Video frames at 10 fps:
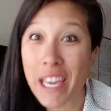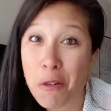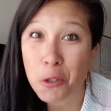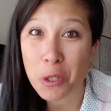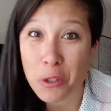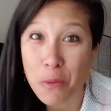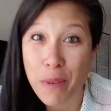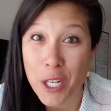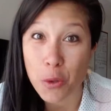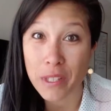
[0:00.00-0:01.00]
Et aujourd'hui est une
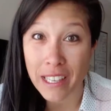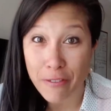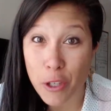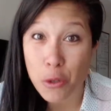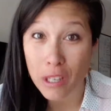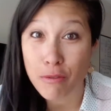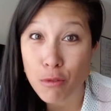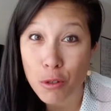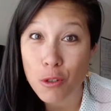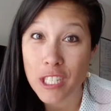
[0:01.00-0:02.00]
belle journée,
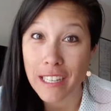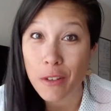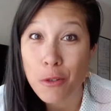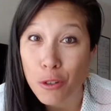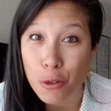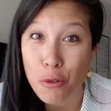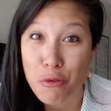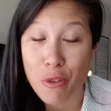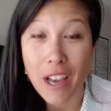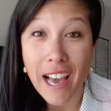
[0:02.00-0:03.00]
figurez-vous que j'ai une
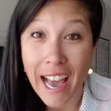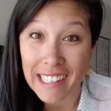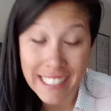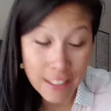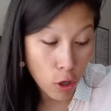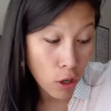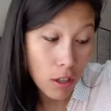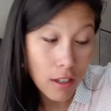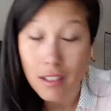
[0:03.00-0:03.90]
entrevue à 10h,